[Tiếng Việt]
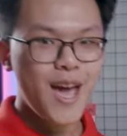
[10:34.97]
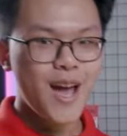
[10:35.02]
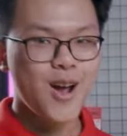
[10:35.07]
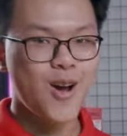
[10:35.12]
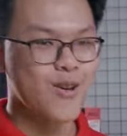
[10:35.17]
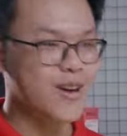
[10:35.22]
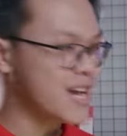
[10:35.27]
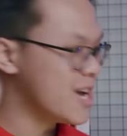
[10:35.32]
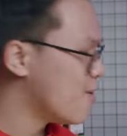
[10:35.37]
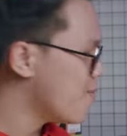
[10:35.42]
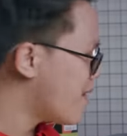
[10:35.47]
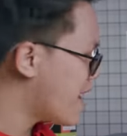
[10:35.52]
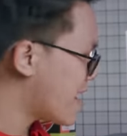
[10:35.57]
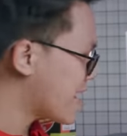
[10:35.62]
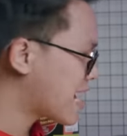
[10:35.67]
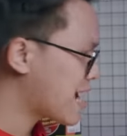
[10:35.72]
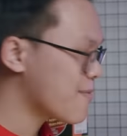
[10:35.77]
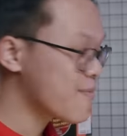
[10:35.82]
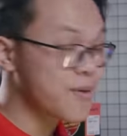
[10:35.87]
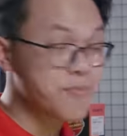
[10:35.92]
còn nếu mà
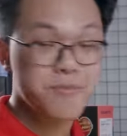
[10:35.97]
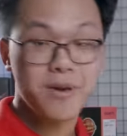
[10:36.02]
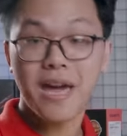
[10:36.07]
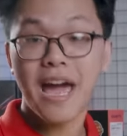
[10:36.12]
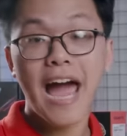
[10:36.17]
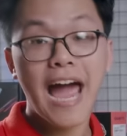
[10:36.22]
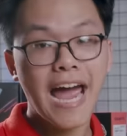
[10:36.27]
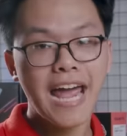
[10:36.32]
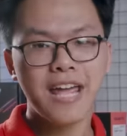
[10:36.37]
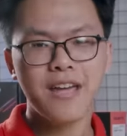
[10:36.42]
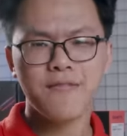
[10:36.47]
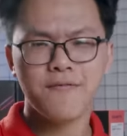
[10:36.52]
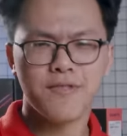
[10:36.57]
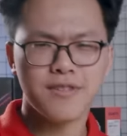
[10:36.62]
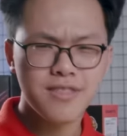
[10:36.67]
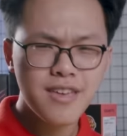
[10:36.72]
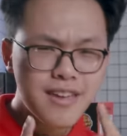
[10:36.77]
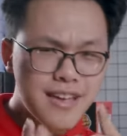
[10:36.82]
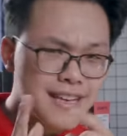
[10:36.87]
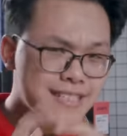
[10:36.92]
anh em cảm thấy hay và
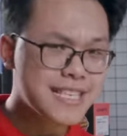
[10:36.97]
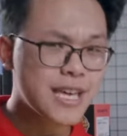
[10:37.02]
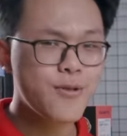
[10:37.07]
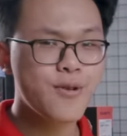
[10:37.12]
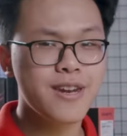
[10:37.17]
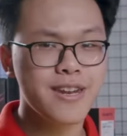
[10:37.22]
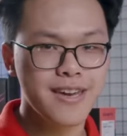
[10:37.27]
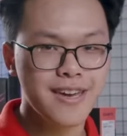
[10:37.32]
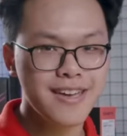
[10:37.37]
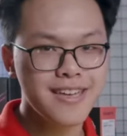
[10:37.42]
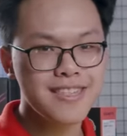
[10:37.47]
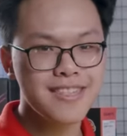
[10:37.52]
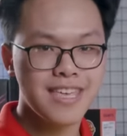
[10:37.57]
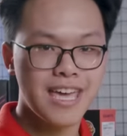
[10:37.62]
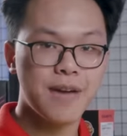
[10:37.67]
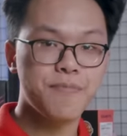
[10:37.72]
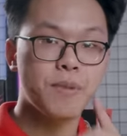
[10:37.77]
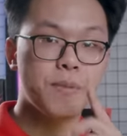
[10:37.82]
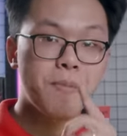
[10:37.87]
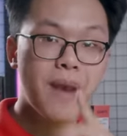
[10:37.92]
thích cái series đấy thì
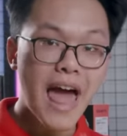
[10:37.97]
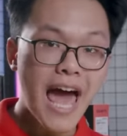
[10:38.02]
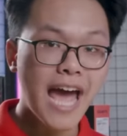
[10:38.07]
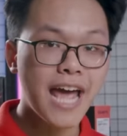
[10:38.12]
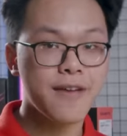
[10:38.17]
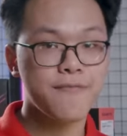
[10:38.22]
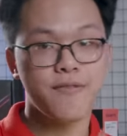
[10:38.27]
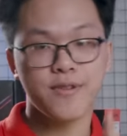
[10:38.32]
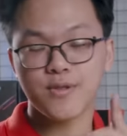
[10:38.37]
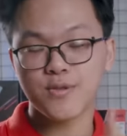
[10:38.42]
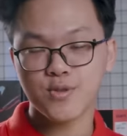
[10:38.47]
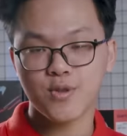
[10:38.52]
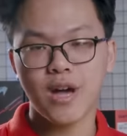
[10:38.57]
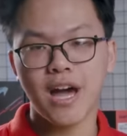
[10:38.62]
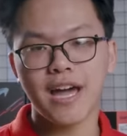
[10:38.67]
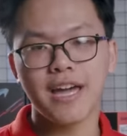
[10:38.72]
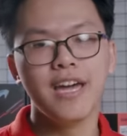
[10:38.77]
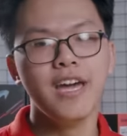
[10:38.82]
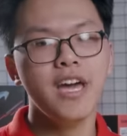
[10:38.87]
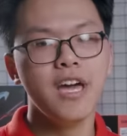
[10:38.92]
hãy bấm like và
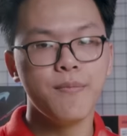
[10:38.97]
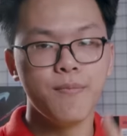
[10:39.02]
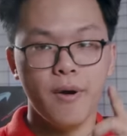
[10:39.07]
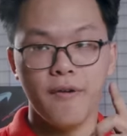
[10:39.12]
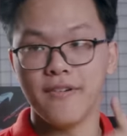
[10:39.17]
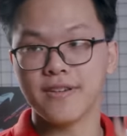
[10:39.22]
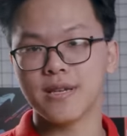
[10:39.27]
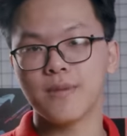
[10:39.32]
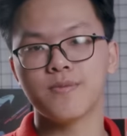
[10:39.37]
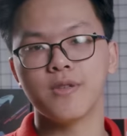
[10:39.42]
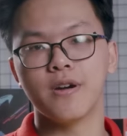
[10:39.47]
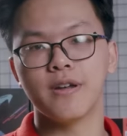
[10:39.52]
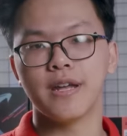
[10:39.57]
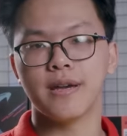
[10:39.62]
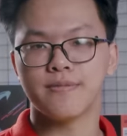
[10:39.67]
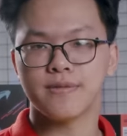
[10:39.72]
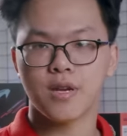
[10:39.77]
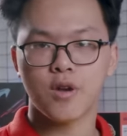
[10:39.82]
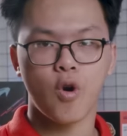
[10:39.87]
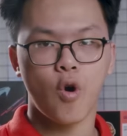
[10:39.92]
subscribe bởi vì sắp tới này
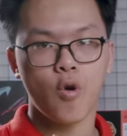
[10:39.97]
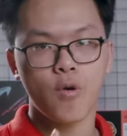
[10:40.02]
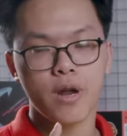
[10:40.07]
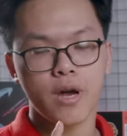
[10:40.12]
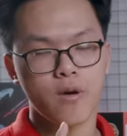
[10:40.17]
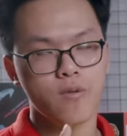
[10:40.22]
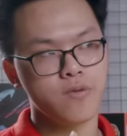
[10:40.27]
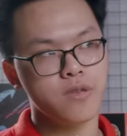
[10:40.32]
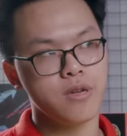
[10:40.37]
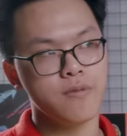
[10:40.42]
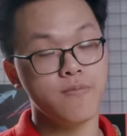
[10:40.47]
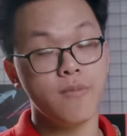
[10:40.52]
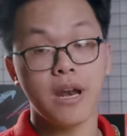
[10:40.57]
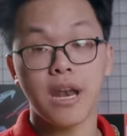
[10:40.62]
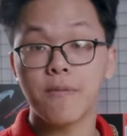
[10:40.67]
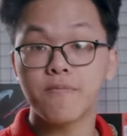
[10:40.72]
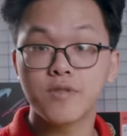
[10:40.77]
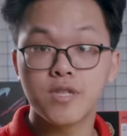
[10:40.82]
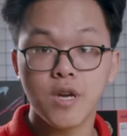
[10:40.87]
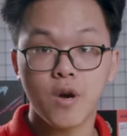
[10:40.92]
sẽ có nào thì
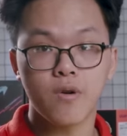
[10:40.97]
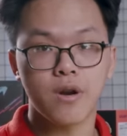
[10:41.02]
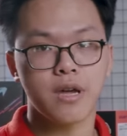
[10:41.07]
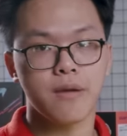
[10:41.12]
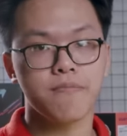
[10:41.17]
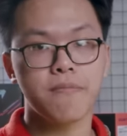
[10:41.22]
15 triệu này,